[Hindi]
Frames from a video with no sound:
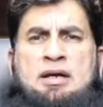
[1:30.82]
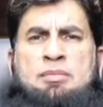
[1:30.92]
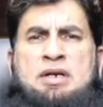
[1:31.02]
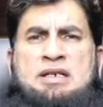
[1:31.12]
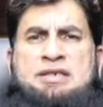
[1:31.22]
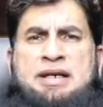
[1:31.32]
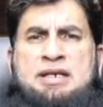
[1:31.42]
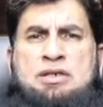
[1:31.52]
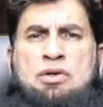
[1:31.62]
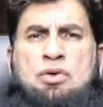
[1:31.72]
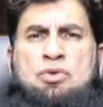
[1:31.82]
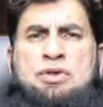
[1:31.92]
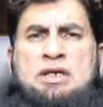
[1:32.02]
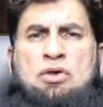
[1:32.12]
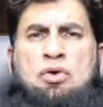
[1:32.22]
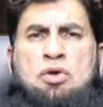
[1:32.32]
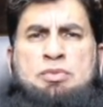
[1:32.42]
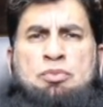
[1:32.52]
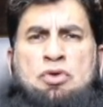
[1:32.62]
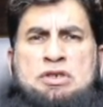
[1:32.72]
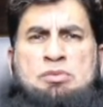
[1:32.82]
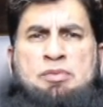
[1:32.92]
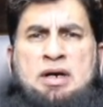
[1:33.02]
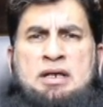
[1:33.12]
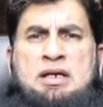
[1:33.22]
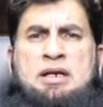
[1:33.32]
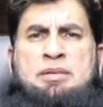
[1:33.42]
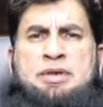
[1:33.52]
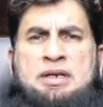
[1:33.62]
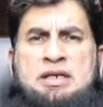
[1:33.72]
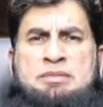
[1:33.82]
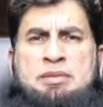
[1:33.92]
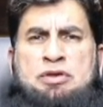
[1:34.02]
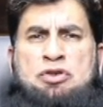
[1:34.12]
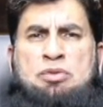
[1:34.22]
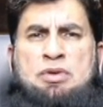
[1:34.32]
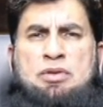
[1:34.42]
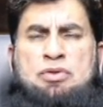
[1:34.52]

बल्कि चाइनीज और दुनिया के और भी बहुत से ममालक मिडिल ईस्ट में भी जो